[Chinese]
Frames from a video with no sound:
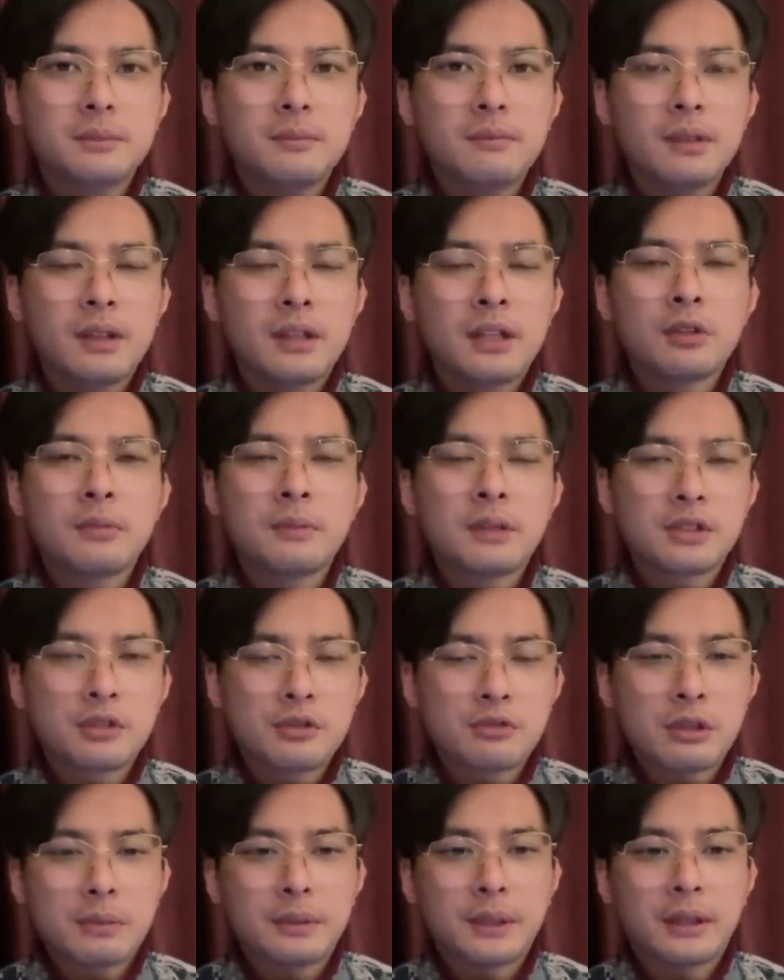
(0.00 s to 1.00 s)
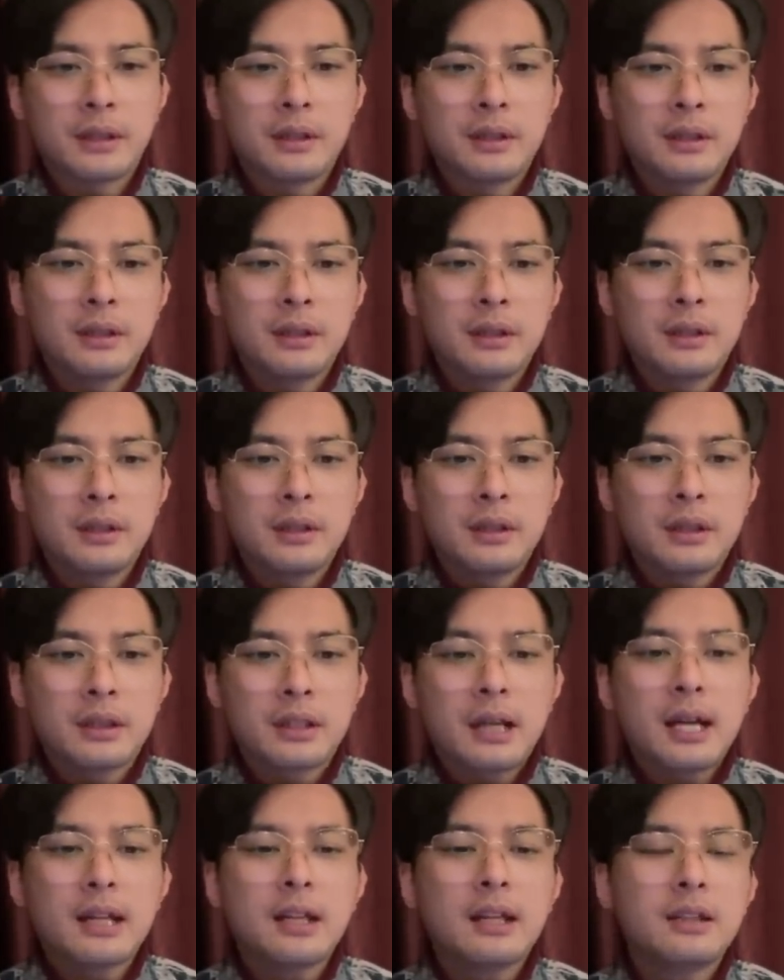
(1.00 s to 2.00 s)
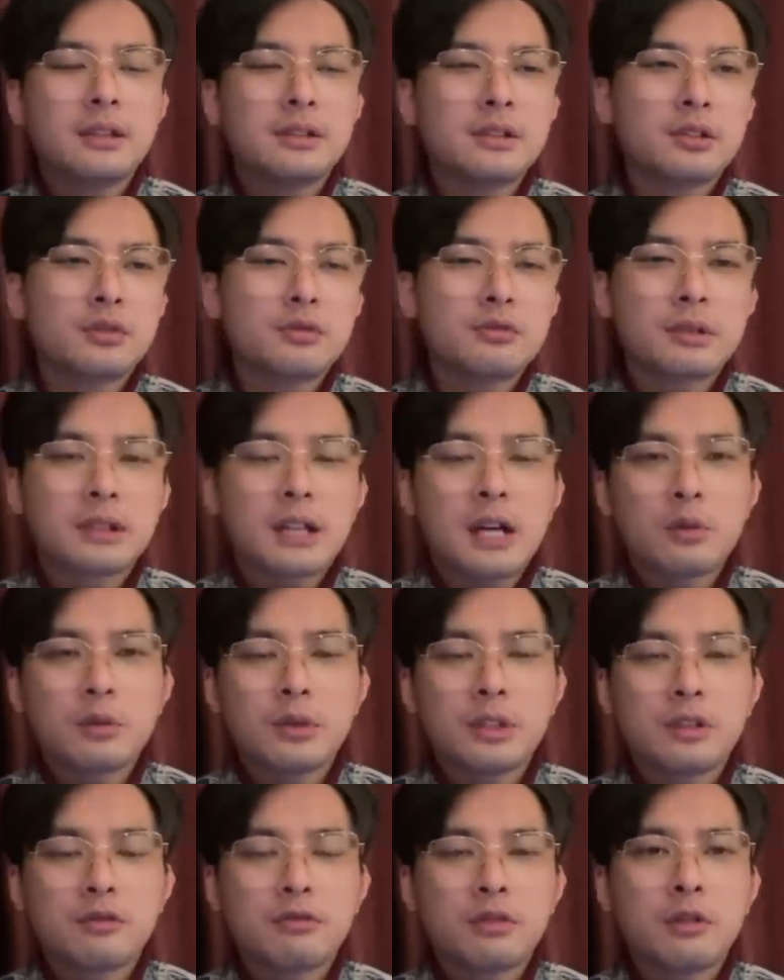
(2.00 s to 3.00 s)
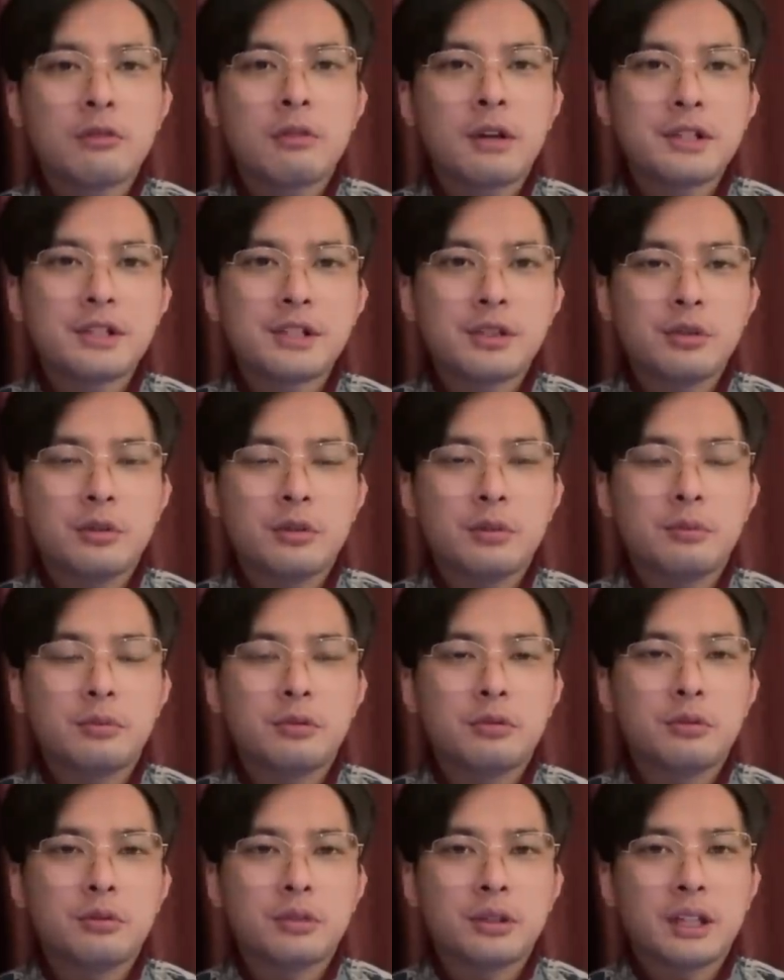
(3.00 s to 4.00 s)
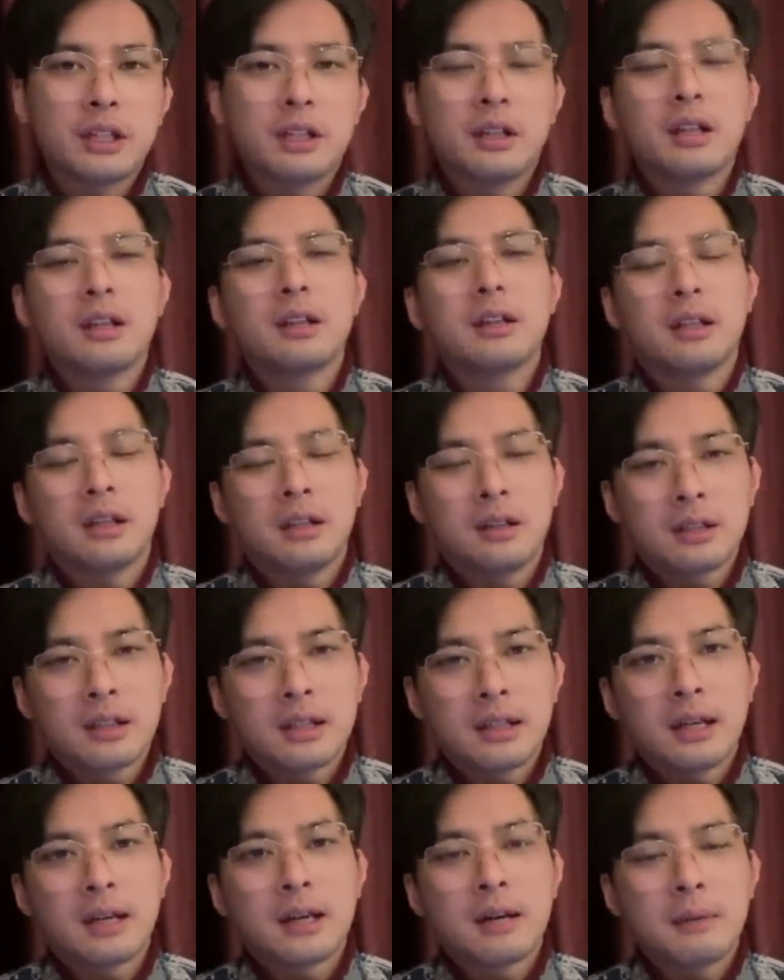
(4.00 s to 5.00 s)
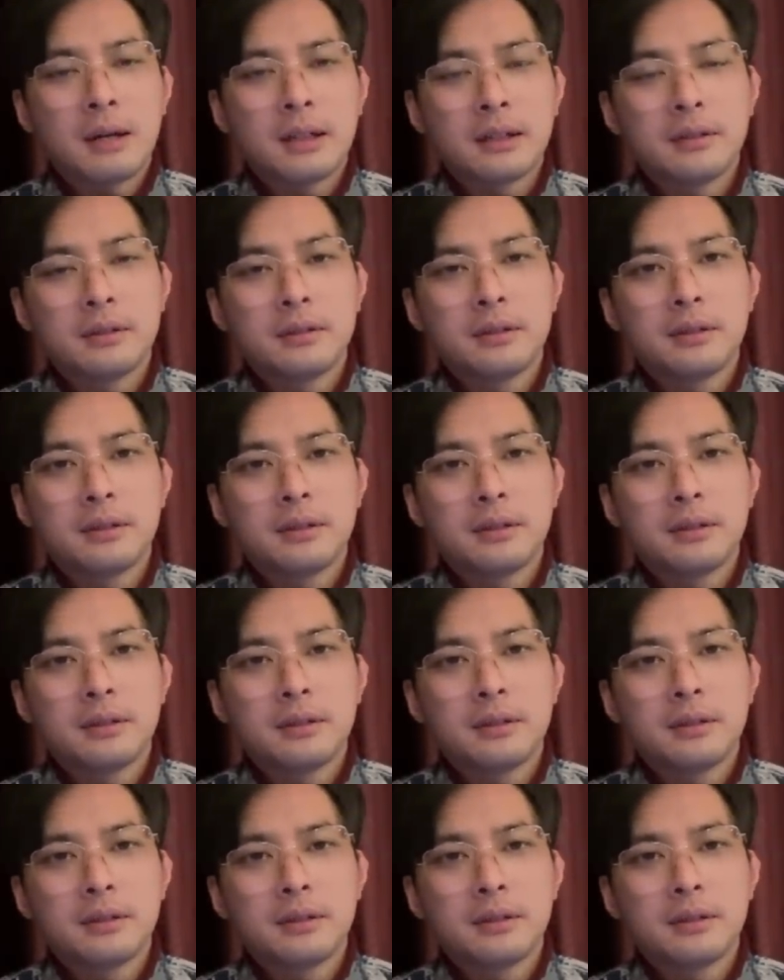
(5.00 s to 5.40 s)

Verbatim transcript: 她都没这个水平，他连这个中国大陆一个村会计都不如，你能，你让他能干嘛呢？